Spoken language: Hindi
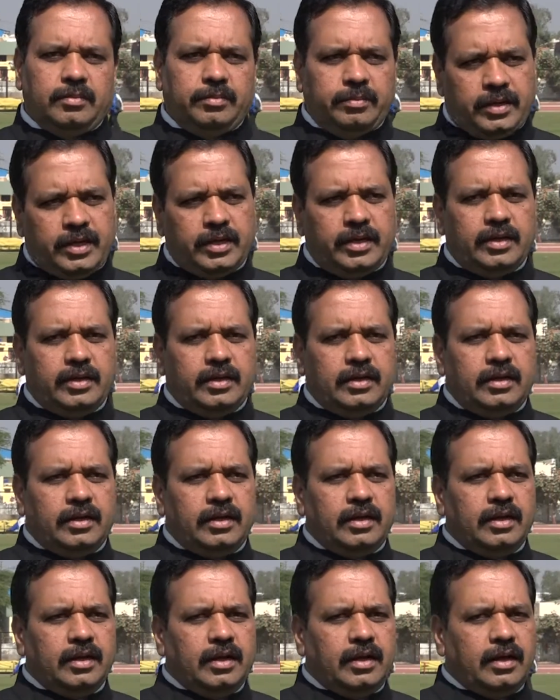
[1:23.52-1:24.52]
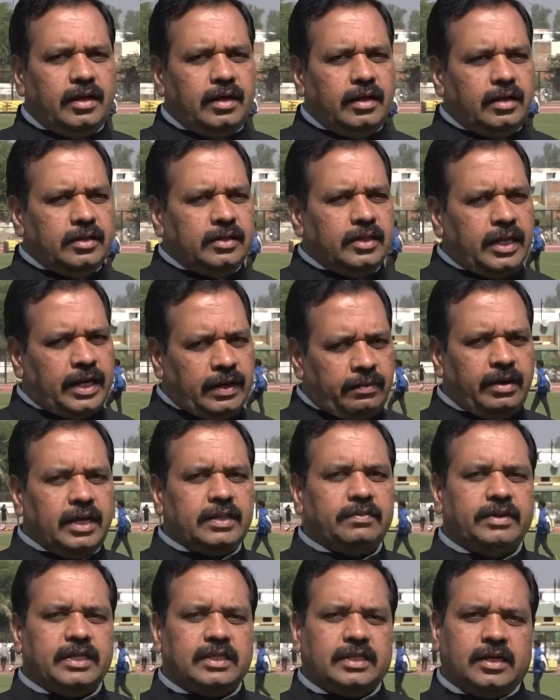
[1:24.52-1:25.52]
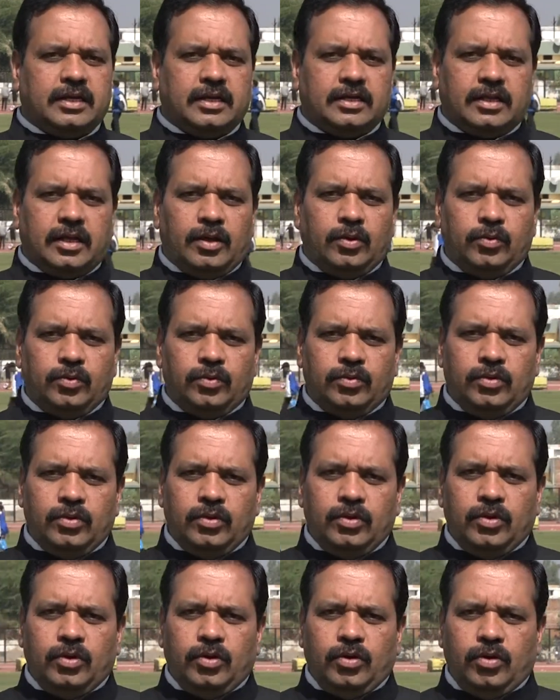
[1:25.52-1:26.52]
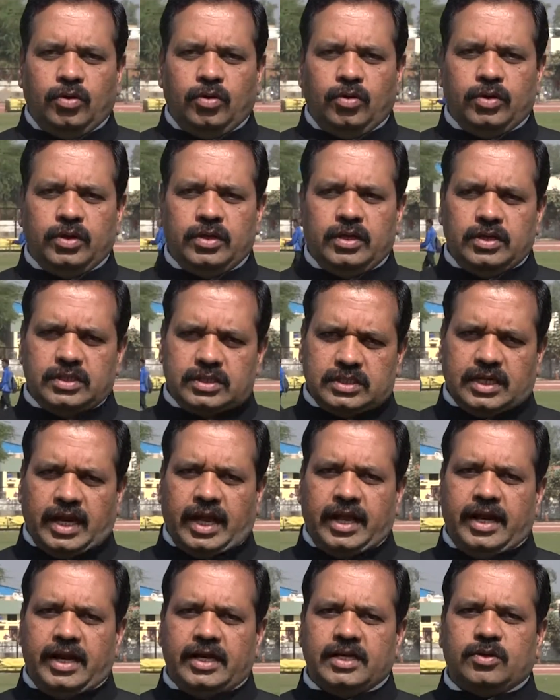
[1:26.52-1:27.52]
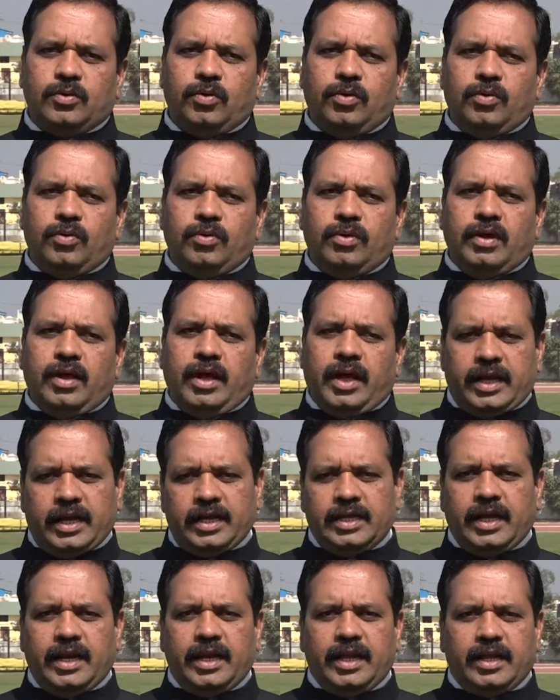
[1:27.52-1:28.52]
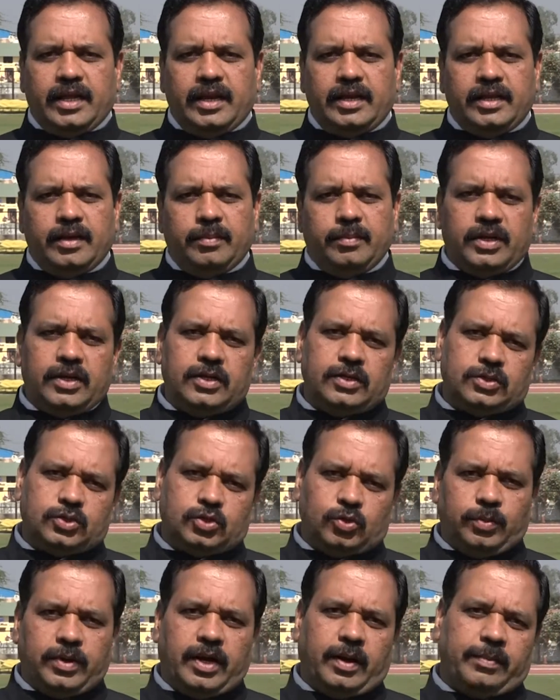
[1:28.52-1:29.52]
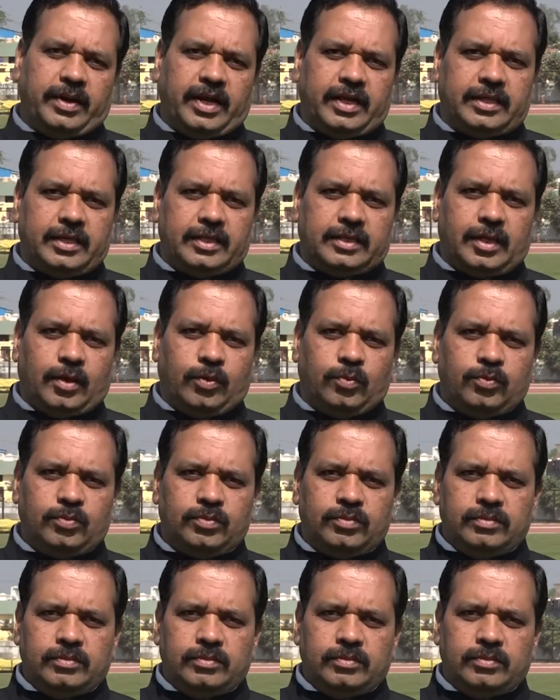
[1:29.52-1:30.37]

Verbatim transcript: मैं धन्यवाद व्यक्त करता हूँ और इस टैलेंट को आगे जाने के लिए मेरी शुभकामनाएं देता हूँ